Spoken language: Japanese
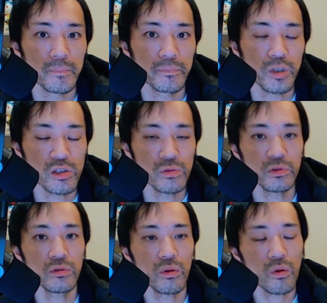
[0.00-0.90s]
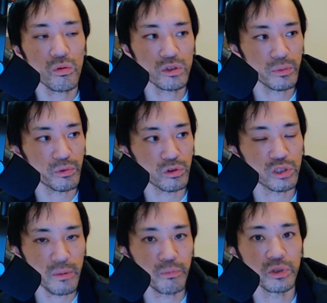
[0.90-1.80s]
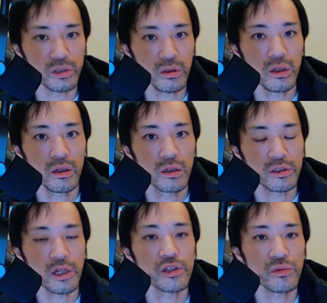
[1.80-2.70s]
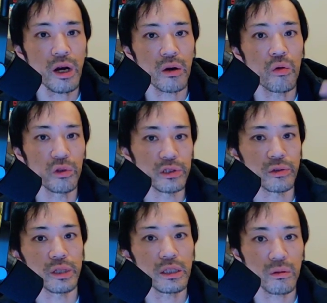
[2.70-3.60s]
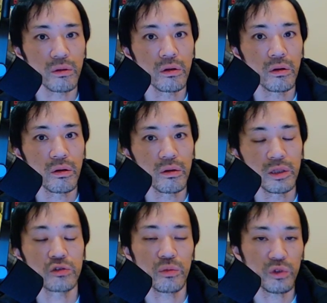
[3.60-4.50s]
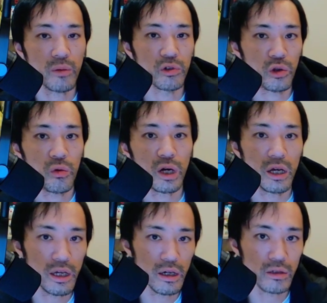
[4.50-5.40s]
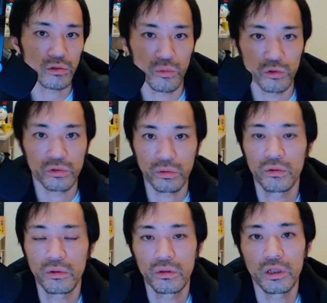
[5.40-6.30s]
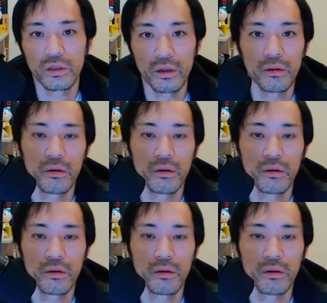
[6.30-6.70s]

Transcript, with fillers: ら自分のコンセプトステップですよね最初はこうですよねとでそれも多分共感得られると思うんですよだって